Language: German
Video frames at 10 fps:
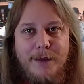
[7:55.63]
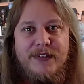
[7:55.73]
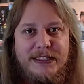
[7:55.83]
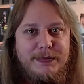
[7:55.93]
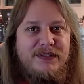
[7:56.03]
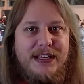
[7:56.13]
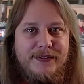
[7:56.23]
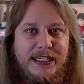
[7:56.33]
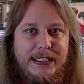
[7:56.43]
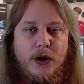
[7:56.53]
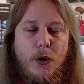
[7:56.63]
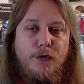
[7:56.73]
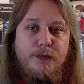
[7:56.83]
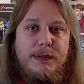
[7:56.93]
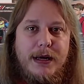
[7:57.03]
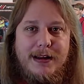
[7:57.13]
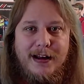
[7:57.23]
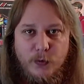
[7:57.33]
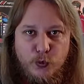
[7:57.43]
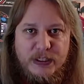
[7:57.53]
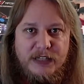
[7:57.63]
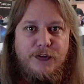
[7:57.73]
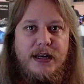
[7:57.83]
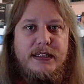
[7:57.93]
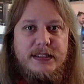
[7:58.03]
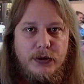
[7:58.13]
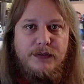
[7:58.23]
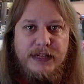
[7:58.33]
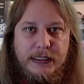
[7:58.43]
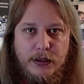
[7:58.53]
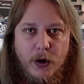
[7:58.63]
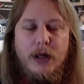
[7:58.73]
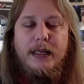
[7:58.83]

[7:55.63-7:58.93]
wie es mit WWE hier auf meinem Kanal Wi-Fi soll weitergehen.